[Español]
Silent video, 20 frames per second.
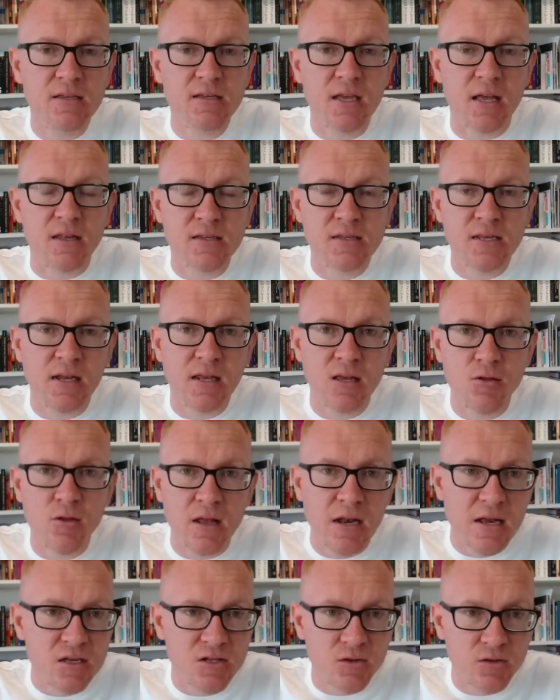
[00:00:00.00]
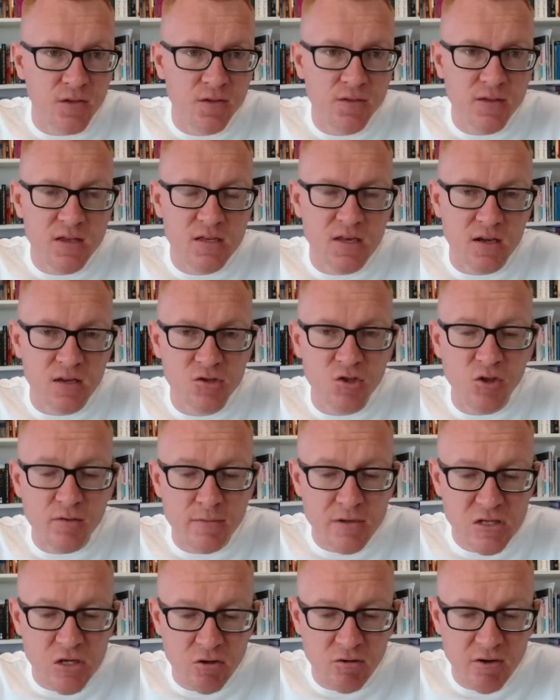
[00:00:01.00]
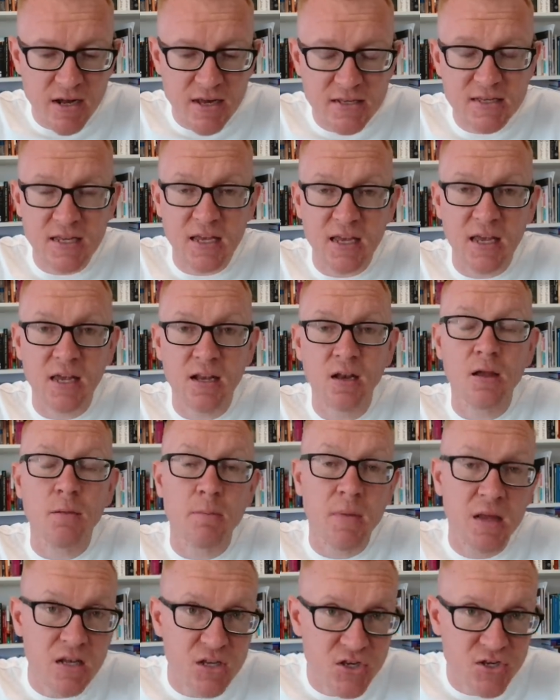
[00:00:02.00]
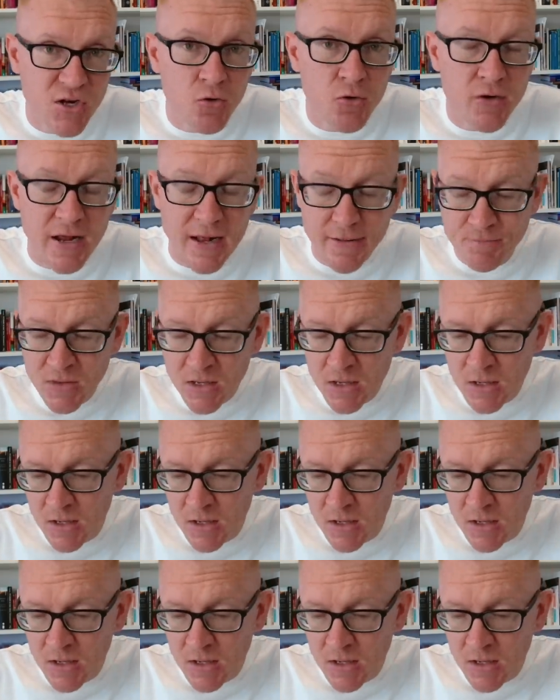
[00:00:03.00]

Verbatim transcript: que han salido en las noticias en las últimas horas en Minnesota.